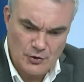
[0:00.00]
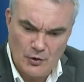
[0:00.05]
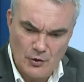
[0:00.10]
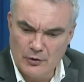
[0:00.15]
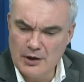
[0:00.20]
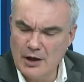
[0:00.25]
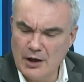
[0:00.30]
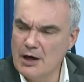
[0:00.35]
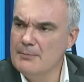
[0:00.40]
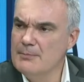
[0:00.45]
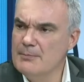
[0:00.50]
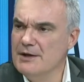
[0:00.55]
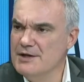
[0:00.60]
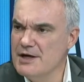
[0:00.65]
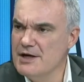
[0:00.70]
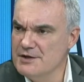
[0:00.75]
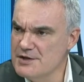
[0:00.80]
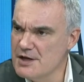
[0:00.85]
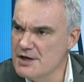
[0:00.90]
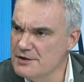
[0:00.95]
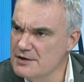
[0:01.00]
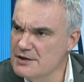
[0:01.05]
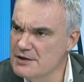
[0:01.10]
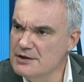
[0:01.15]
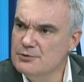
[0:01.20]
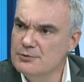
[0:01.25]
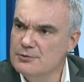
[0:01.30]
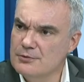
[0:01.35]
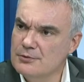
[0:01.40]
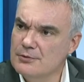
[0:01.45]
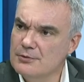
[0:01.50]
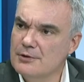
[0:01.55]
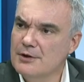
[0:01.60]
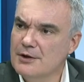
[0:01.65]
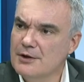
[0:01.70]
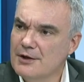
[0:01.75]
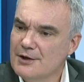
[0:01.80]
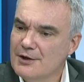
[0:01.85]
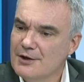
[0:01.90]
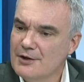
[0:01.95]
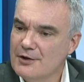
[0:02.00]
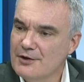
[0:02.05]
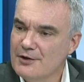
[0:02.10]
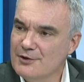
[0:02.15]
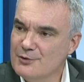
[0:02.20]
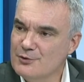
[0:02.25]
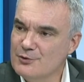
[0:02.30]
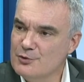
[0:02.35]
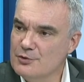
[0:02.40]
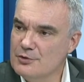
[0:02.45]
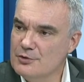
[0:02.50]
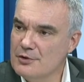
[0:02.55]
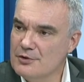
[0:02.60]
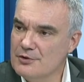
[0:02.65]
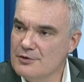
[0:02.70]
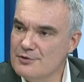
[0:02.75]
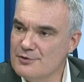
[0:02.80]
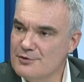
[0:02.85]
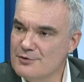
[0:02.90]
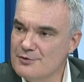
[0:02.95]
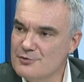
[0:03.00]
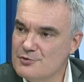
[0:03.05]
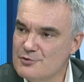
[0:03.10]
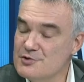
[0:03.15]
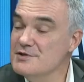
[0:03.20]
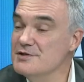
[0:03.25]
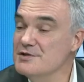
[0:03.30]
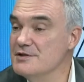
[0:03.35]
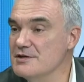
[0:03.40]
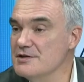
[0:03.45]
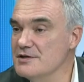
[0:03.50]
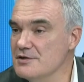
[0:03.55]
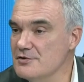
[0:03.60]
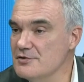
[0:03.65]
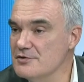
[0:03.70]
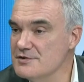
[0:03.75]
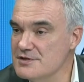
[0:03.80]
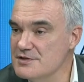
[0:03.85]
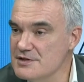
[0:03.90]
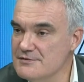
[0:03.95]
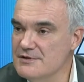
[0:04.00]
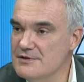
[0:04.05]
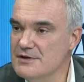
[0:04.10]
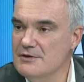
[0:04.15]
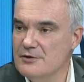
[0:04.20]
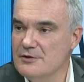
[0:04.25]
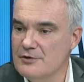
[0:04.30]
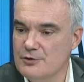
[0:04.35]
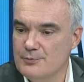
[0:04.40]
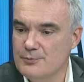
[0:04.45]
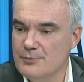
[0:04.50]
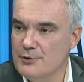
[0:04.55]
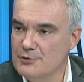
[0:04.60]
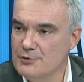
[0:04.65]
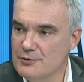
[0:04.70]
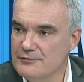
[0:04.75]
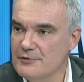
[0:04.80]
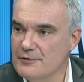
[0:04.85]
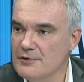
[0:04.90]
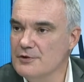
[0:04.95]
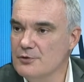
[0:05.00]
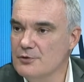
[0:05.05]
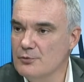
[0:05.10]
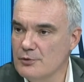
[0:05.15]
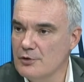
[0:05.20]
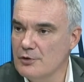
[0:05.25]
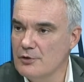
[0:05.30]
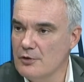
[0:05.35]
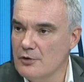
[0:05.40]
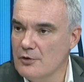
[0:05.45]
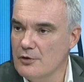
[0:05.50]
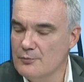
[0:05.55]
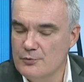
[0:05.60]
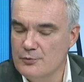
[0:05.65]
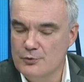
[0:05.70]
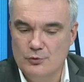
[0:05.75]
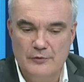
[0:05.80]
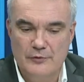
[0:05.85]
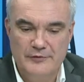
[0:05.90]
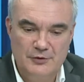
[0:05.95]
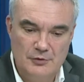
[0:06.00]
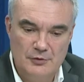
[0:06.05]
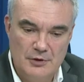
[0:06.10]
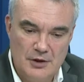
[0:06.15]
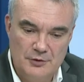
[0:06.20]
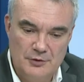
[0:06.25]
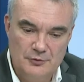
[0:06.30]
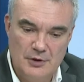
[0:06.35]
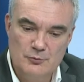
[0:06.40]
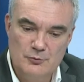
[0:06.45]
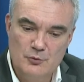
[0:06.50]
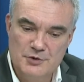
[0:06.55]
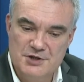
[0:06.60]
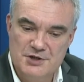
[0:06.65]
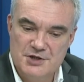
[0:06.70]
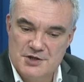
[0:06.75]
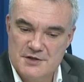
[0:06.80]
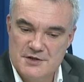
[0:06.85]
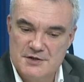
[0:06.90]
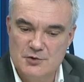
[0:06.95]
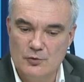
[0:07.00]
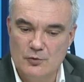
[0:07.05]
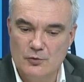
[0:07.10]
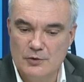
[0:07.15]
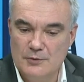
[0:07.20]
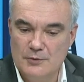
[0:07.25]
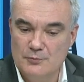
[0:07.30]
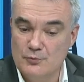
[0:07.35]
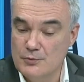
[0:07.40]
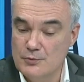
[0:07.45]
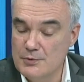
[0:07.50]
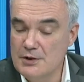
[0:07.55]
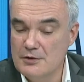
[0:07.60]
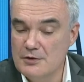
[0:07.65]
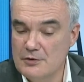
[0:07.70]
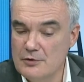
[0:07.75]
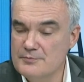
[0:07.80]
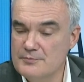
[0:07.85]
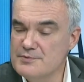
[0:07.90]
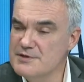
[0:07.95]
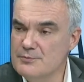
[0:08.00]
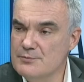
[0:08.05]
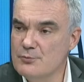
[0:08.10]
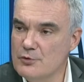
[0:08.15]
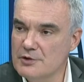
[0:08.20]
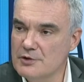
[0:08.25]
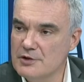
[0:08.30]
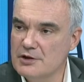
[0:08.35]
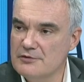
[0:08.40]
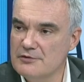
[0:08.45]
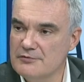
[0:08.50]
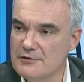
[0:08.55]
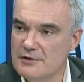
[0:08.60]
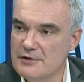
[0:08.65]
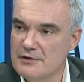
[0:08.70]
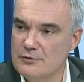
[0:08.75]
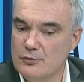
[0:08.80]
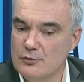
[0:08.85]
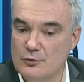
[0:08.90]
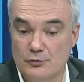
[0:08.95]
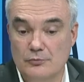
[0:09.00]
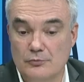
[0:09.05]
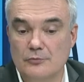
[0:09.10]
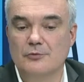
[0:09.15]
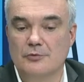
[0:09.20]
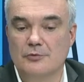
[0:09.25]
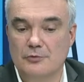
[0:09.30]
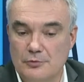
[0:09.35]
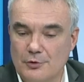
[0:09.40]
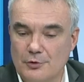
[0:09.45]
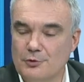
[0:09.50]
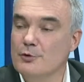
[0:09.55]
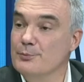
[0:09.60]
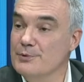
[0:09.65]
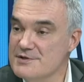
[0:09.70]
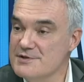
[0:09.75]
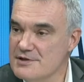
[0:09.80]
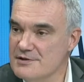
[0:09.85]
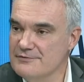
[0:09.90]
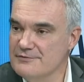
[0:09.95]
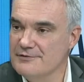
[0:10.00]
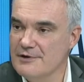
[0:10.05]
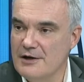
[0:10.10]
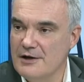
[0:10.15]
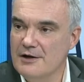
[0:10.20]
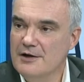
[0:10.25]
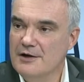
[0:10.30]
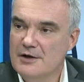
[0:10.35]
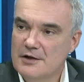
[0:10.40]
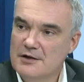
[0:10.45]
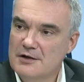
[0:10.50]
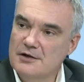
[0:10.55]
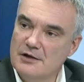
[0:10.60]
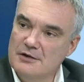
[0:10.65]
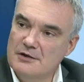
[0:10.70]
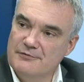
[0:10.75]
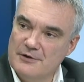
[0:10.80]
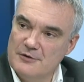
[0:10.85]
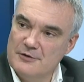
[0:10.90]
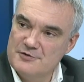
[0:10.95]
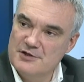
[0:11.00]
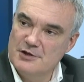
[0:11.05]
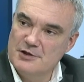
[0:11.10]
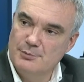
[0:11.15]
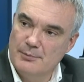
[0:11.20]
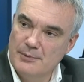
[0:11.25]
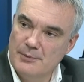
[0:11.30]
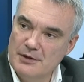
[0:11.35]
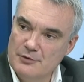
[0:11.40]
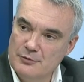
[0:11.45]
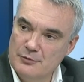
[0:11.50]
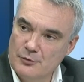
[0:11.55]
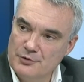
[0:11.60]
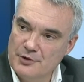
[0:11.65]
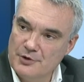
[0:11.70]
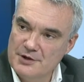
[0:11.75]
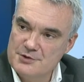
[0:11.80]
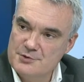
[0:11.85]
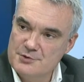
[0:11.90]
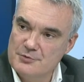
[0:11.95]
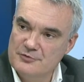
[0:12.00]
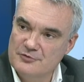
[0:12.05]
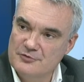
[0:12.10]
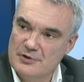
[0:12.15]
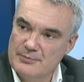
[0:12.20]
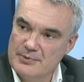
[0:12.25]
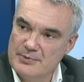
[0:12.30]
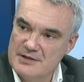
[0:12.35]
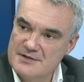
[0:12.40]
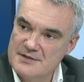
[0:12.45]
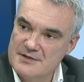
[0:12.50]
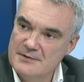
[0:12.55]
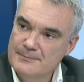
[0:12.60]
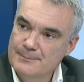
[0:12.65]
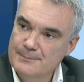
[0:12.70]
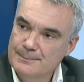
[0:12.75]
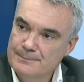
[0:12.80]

Tangram, la dernière née du, euh, une, société euh, civile de portefeuille, donc en, plutôt avec de la, de la multigestion, et puis euh, Opsimo, qui est notre, notre phare, qui est référencé dans pas mal de contrats d'assurance de la place.